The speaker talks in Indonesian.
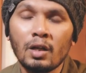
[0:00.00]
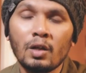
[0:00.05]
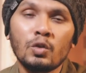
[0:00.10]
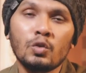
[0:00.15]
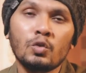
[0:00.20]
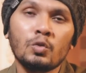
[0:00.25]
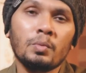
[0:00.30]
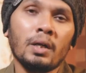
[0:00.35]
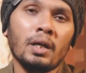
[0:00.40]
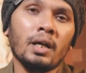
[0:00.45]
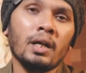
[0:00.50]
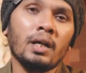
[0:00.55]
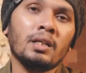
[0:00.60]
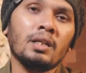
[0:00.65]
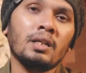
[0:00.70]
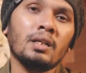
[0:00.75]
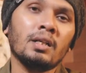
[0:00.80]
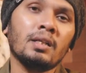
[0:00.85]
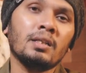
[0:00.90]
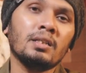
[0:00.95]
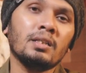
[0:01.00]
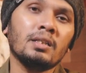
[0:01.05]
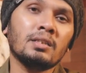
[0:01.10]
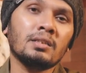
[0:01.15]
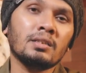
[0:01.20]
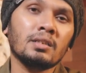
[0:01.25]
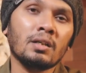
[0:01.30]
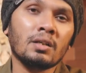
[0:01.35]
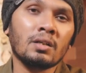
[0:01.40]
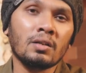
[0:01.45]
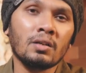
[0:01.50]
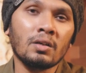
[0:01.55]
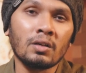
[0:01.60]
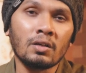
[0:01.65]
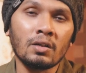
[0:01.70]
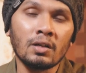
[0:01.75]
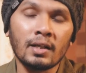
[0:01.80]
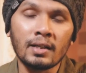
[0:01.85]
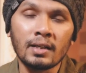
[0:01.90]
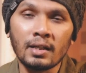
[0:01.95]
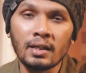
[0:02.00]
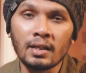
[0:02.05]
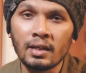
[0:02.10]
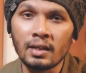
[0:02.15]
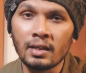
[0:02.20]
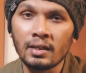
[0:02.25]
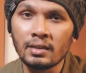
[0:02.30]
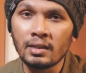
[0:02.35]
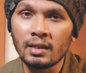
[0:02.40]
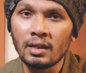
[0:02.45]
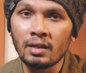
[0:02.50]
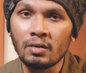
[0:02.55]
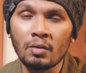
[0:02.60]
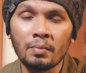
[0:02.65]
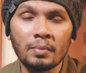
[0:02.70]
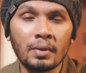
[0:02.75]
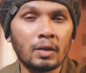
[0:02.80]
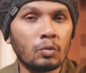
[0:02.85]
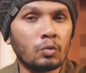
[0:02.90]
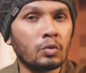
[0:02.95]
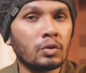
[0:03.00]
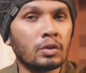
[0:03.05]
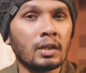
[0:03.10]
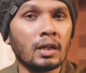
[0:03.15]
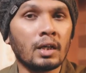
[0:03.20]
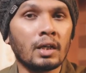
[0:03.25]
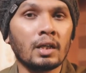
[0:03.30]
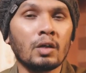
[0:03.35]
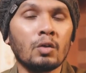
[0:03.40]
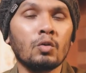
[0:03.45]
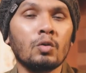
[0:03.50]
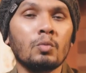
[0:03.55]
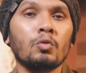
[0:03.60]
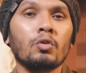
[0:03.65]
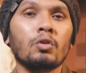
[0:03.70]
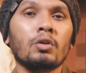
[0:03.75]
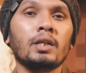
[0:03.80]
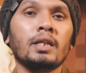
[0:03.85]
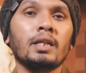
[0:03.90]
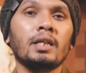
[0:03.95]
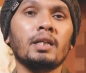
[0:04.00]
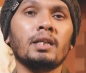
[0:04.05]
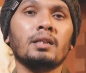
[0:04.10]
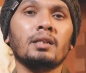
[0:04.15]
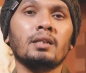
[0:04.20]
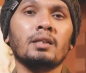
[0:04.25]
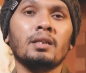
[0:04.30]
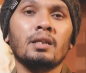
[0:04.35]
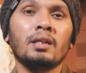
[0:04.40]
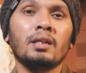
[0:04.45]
subhanalladzi sakhkhara lana wa ma kunna lahu muqrinin